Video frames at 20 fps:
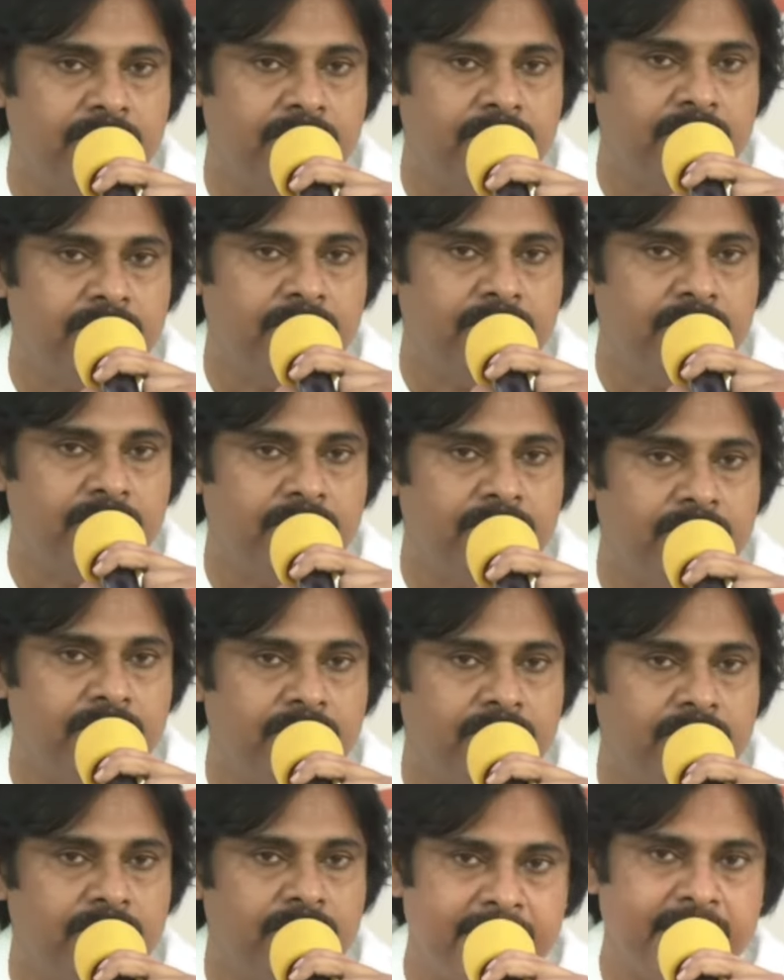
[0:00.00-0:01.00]
ఎలా ఉందో
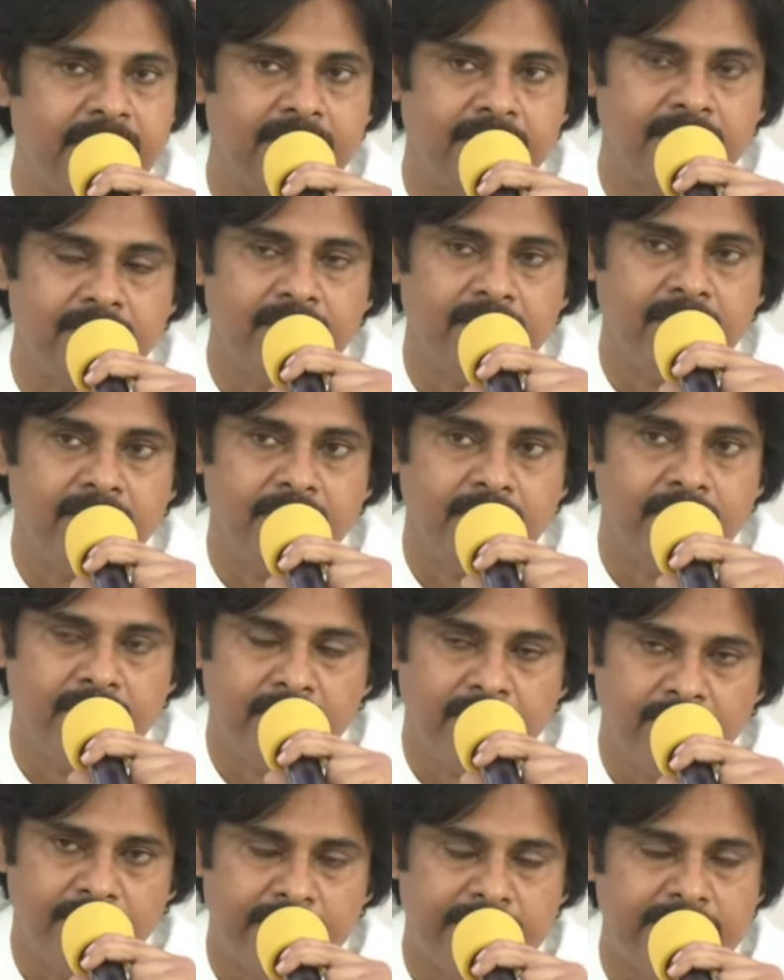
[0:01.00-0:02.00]
దానికి తగ్గ
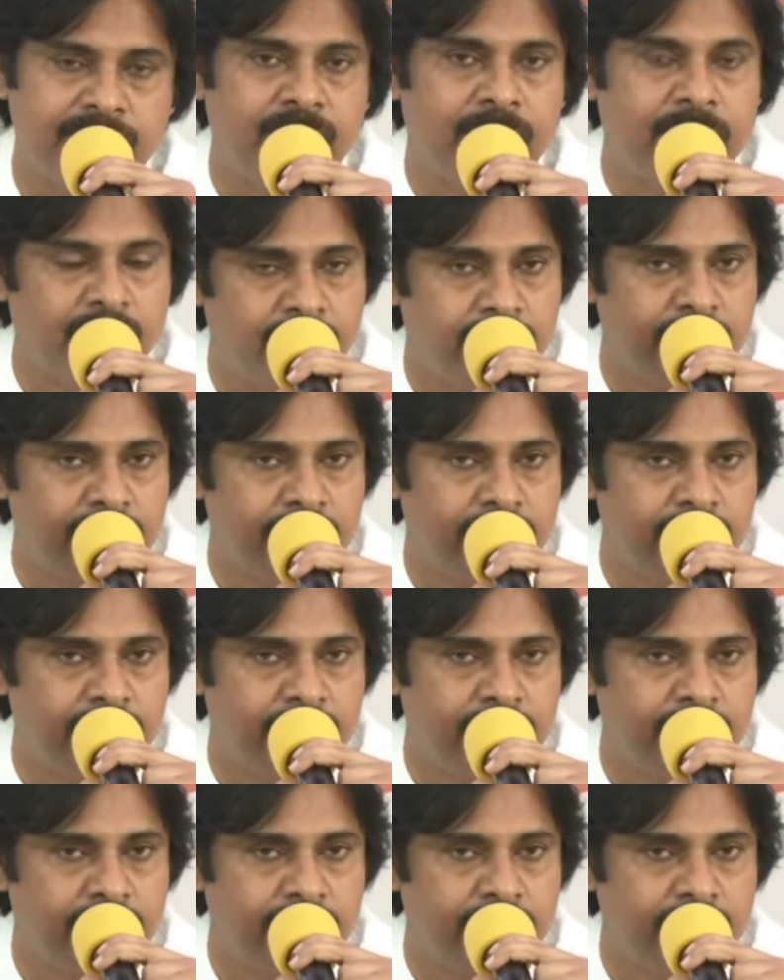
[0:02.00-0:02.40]
ప్రతిఫలం